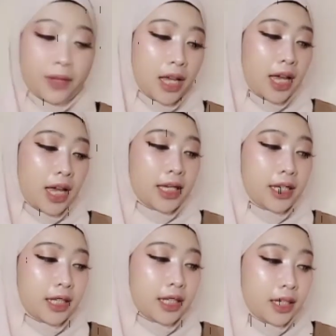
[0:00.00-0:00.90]

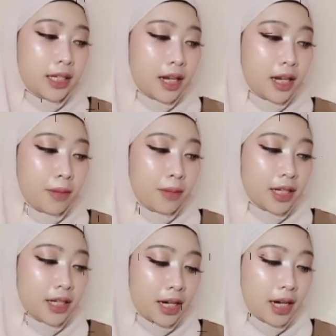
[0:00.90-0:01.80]
Ini
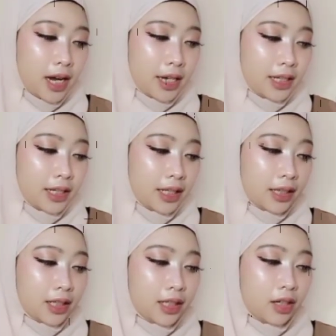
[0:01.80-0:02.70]
namanya
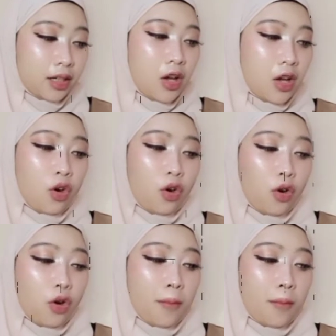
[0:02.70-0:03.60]
highlighter
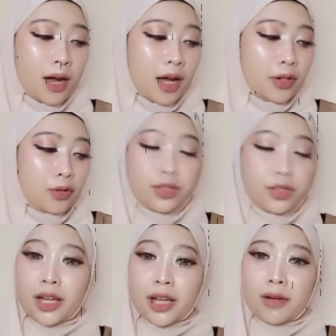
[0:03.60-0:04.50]
Komadu
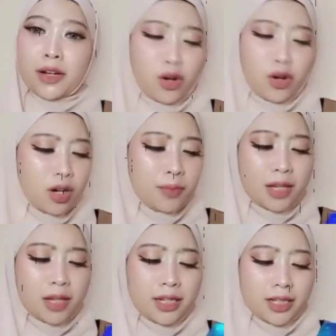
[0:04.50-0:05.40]
Cemadu. Aku nggak bisa
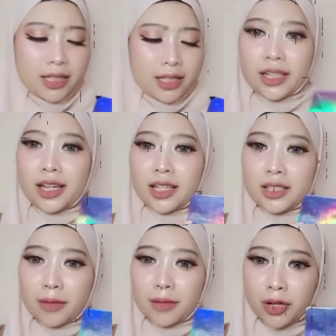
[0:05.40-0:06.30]
bacanya ya,
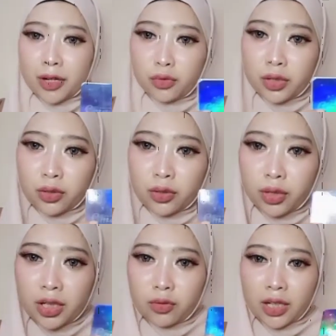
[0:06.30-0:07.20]
Cemadu gitu. Ini
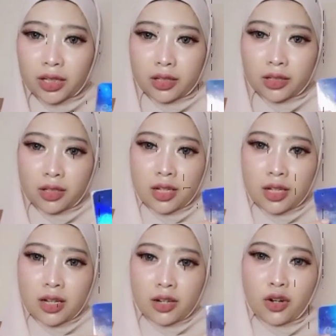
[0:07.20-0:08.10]
tuh lihat
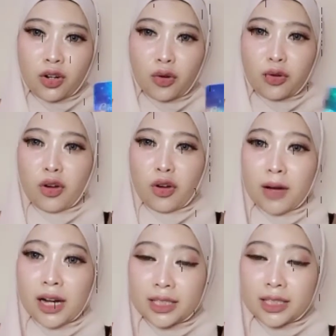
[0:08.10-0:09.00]
glow glow
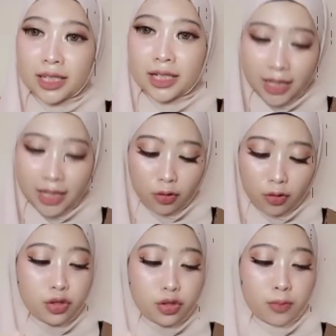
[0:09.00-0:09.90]
banget. Jadi aku mau
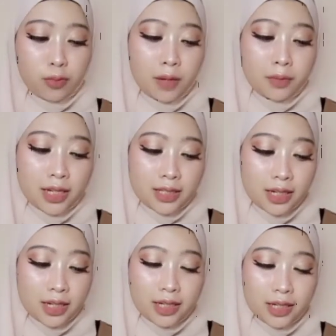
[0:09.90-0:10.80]
coba aplikasiin ke
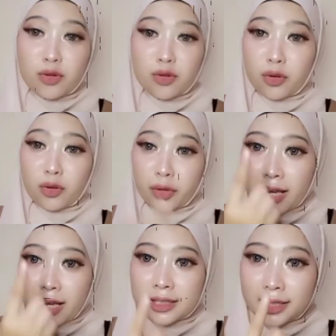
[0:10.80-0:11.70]
hidung aku ya
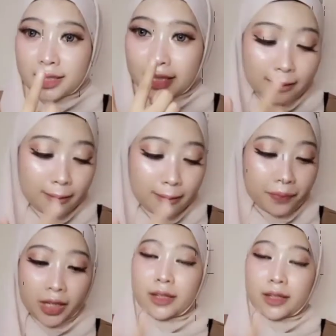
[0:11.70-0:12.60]
sedikit nih
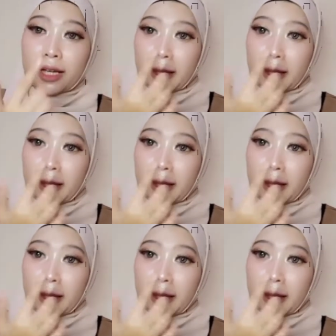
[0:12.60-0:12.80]
ya.